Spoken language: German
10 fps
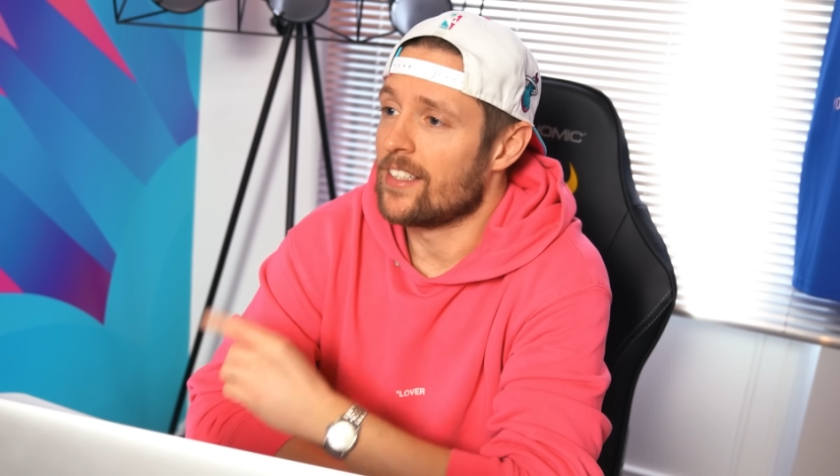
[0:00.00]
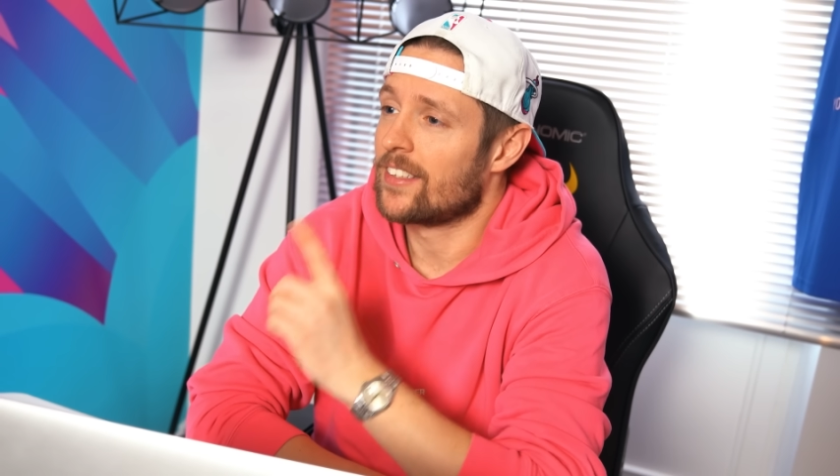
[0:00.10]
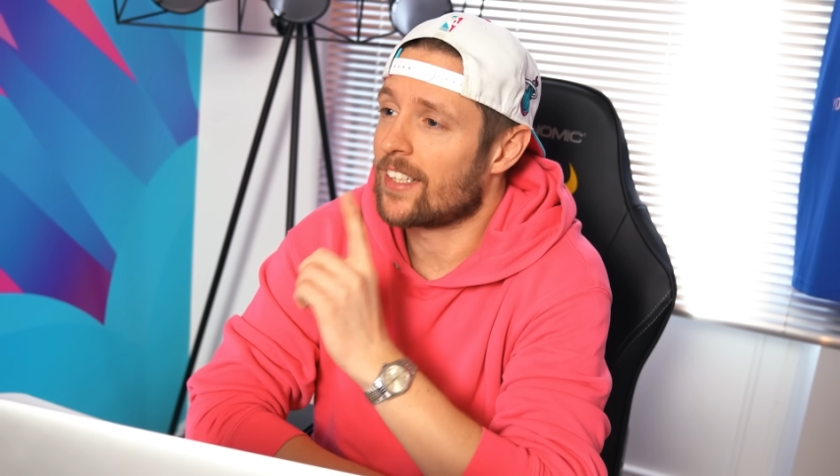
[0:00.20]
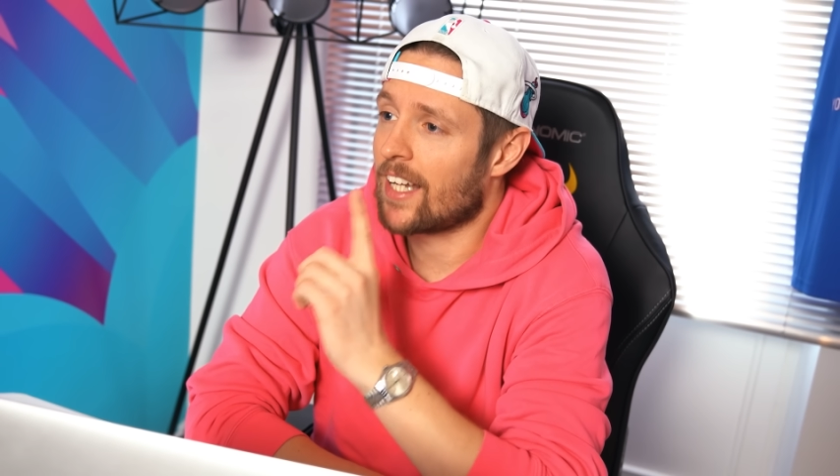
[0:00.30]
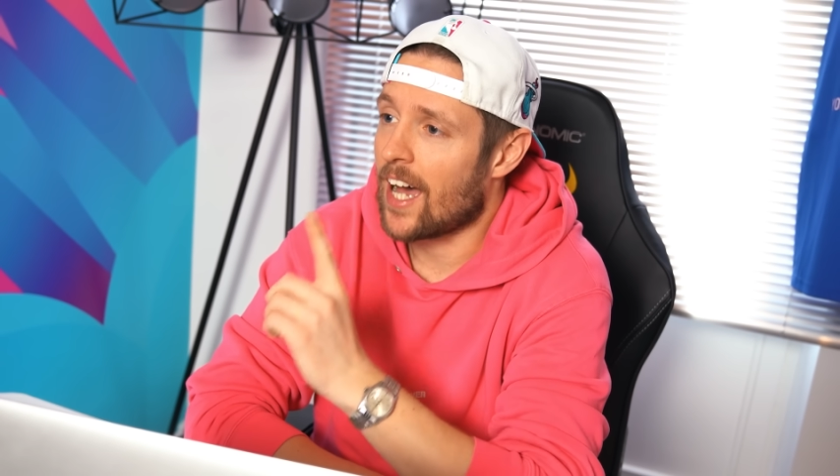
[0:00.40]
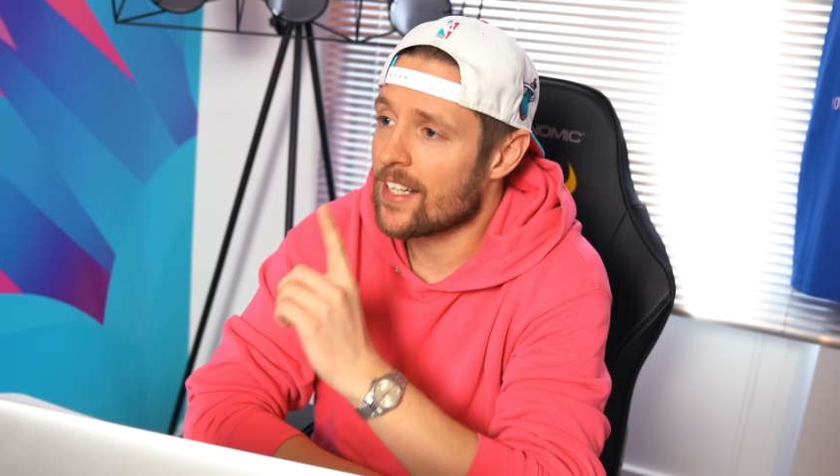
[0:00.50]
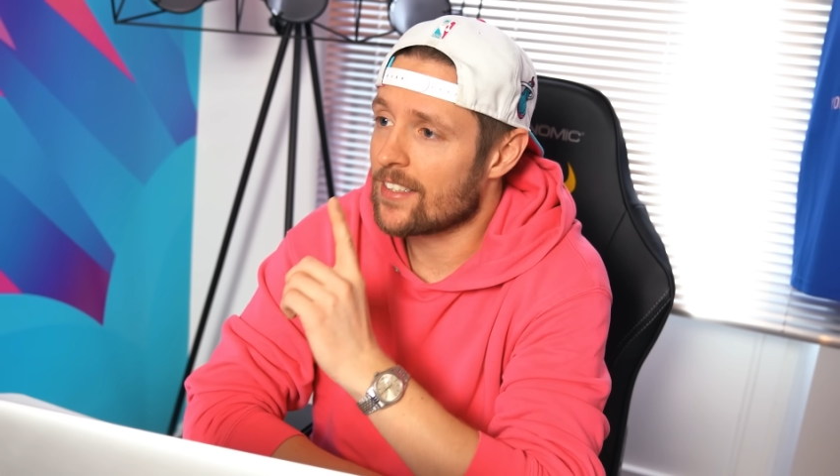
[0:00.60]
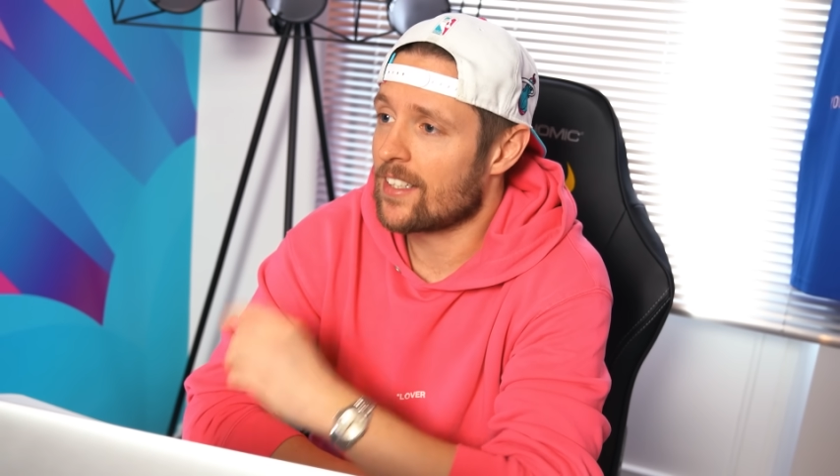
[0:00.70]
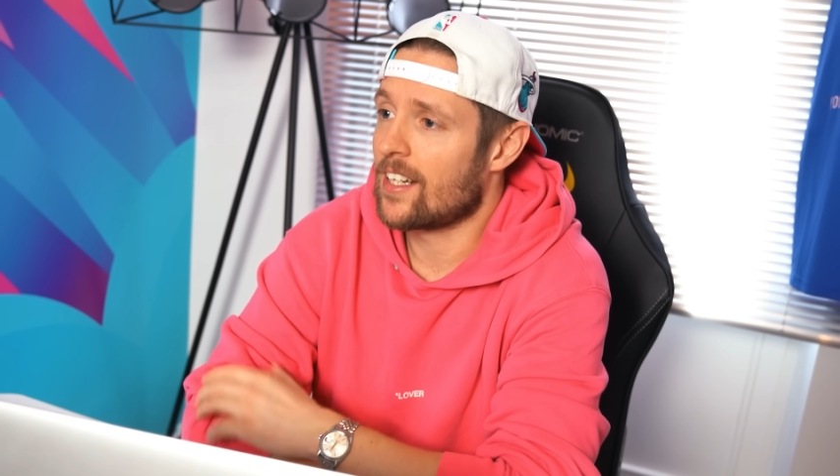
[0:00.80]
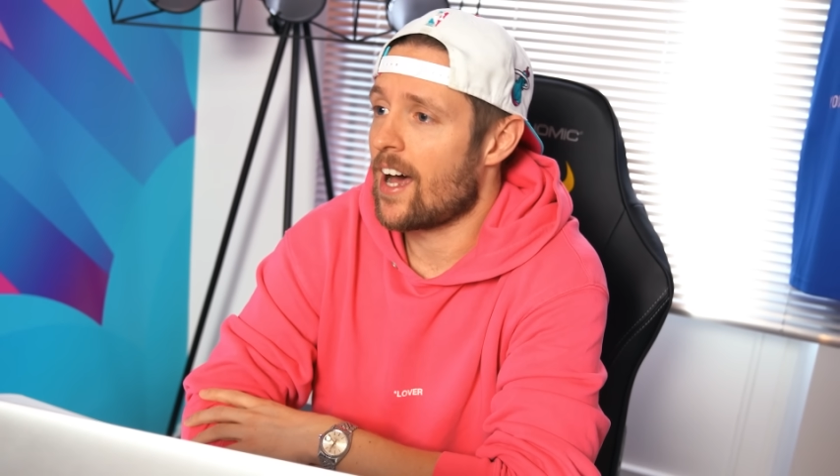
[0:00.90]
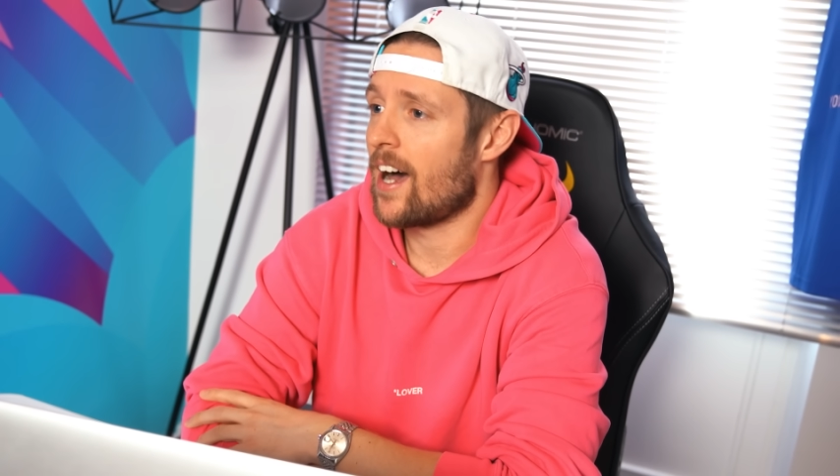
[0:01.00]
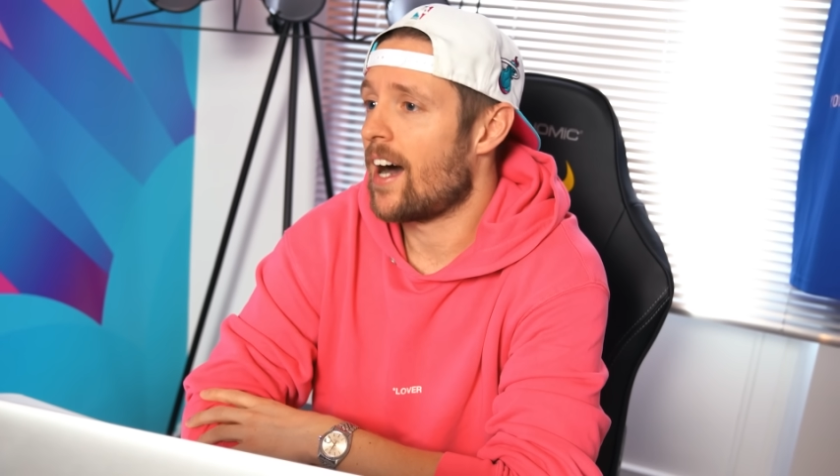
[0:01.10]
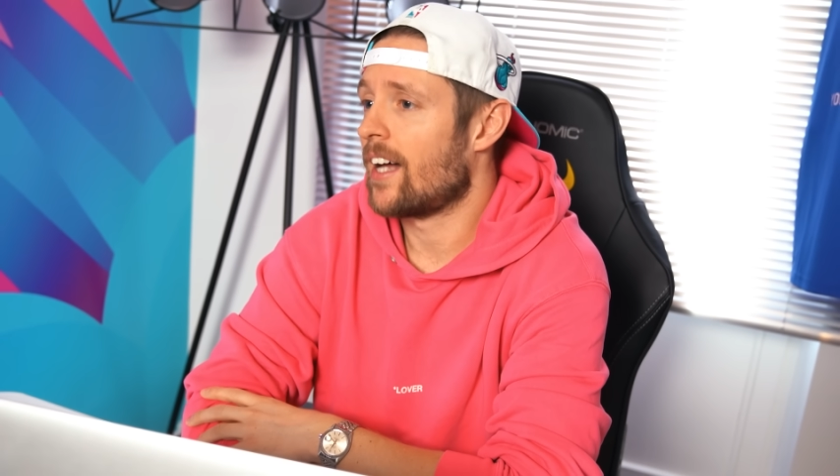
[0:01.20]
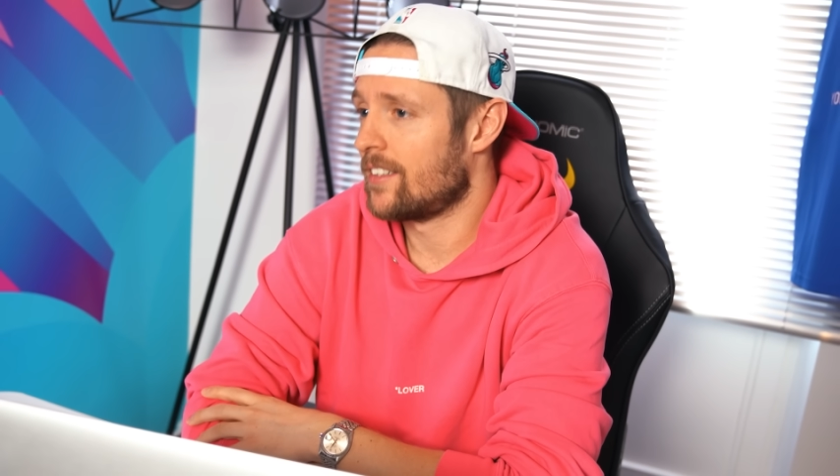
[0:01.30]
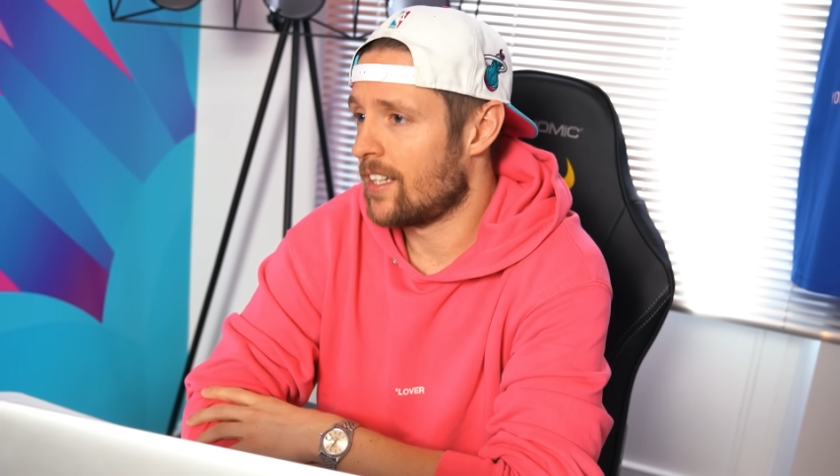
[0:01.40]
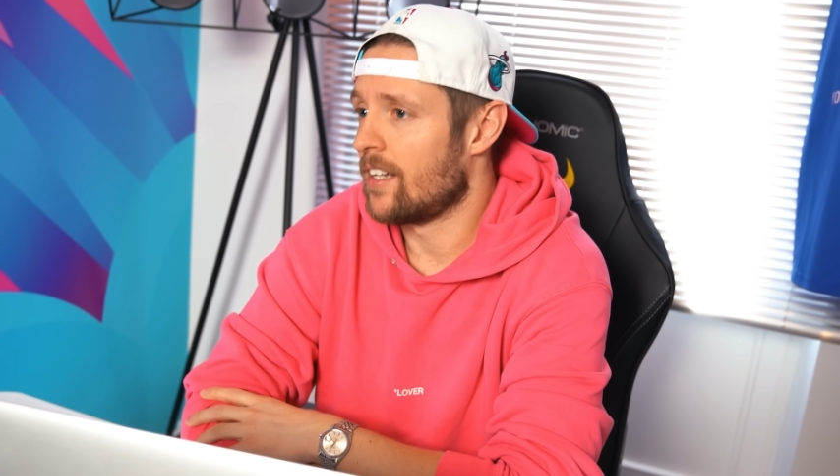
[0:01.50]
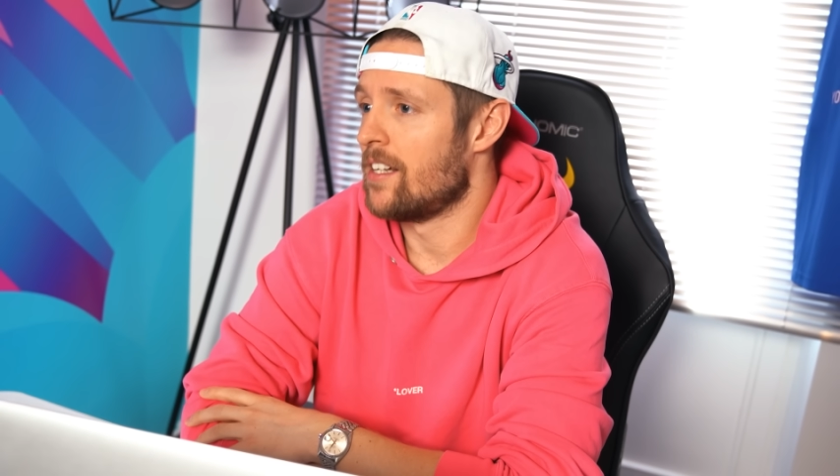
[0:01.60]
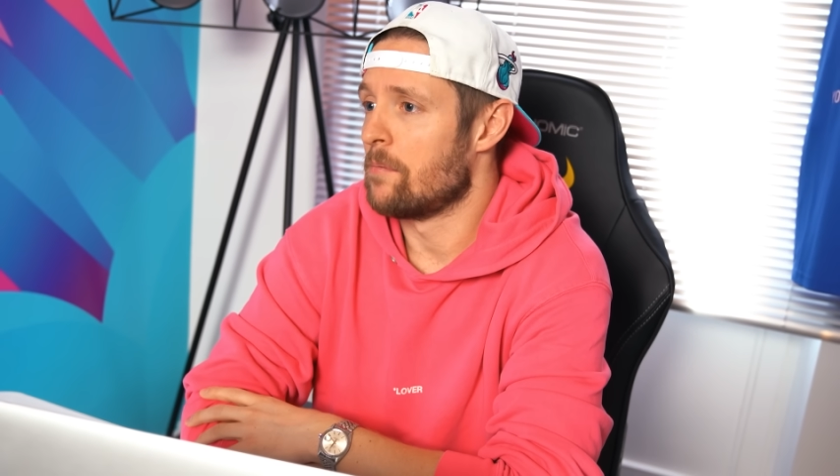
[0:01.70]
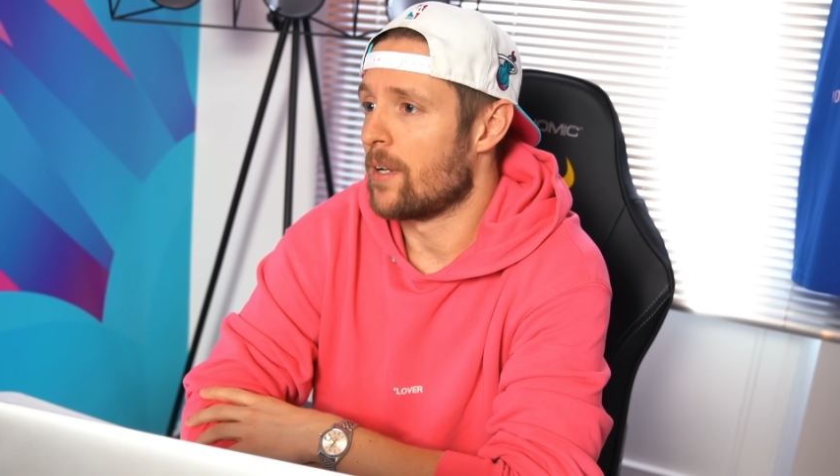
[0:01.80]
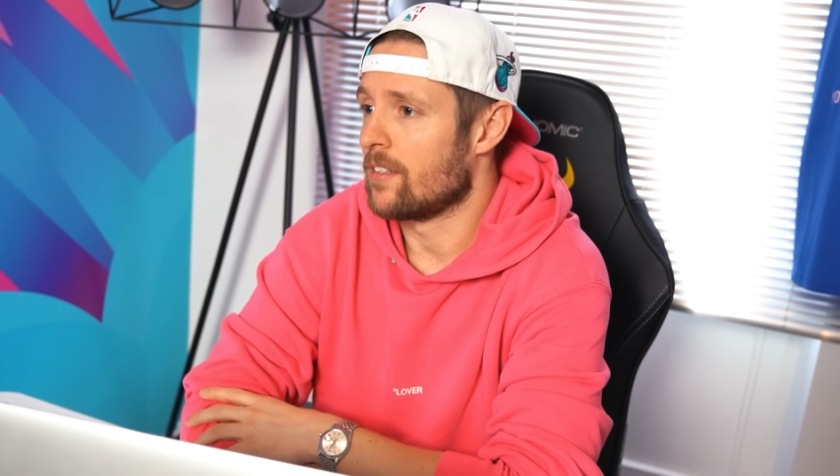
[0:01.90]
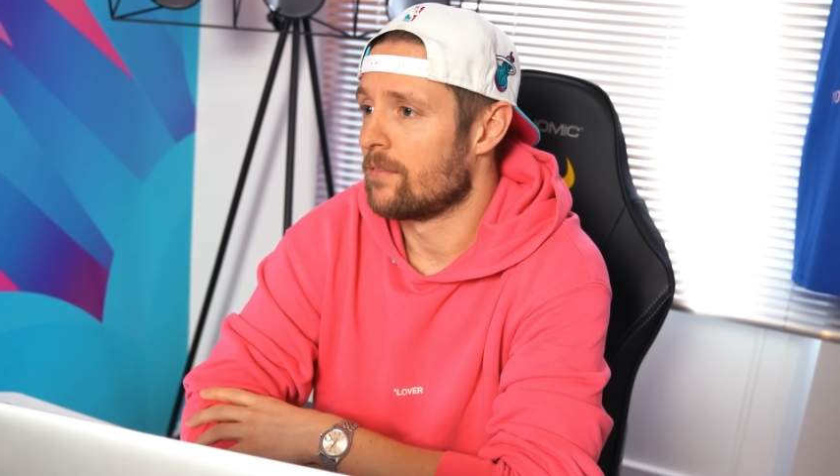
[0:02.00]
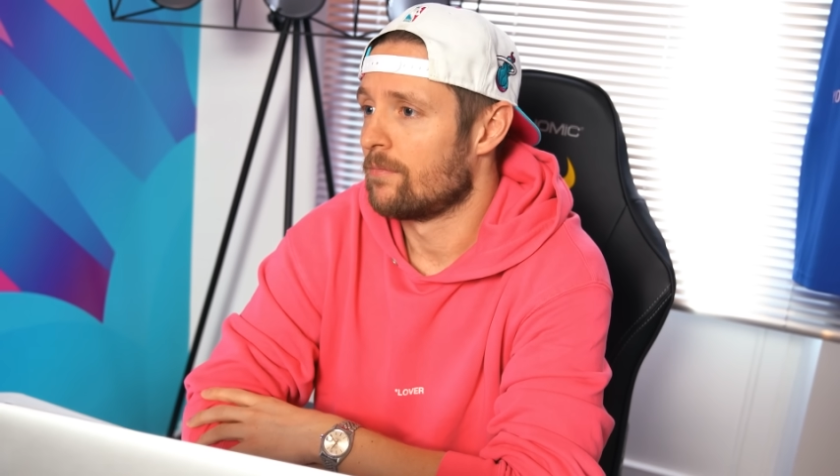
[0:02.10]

ist ganz klar Attila Hildmann.